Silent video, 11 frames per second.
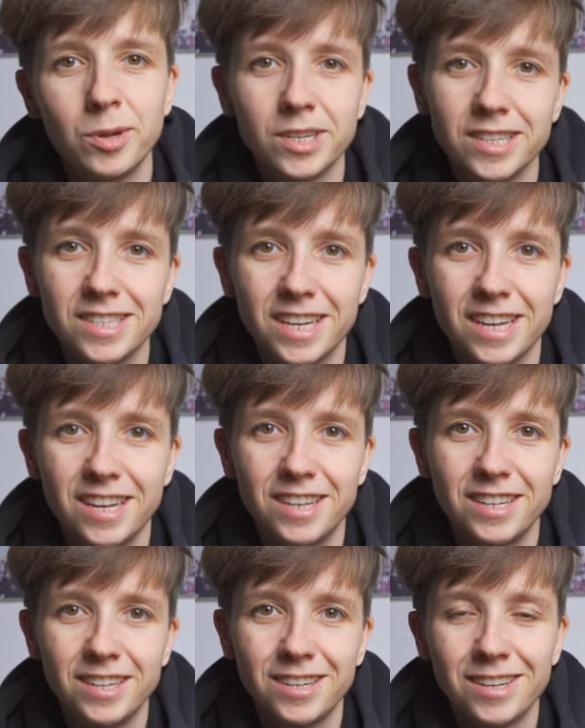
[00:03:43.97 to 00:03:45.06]
赚
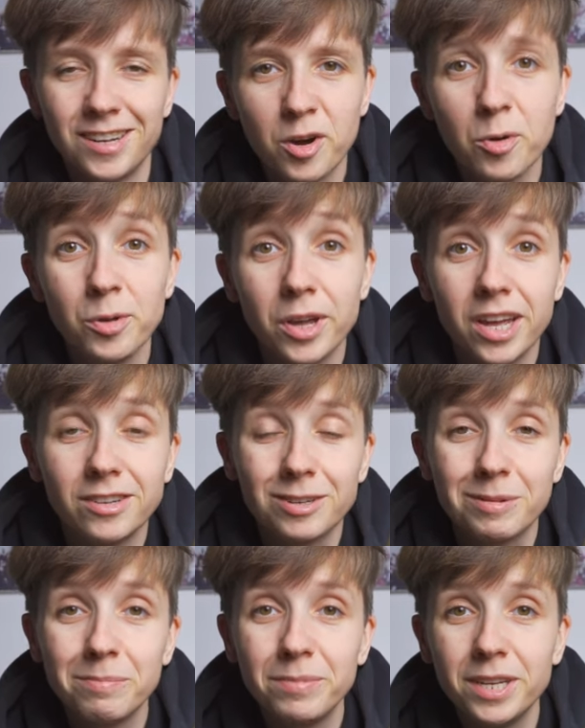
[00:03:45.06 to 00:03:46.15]
钱，欧元、
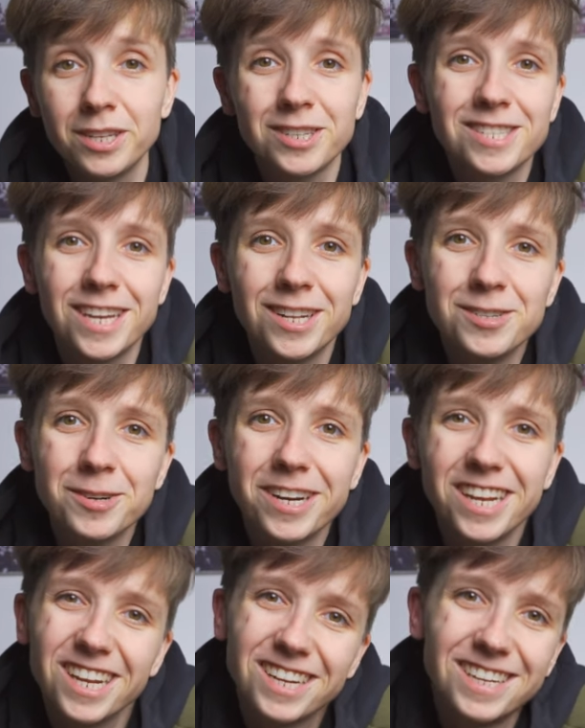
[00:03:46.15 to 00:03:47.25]
人民币是钱就可以。了。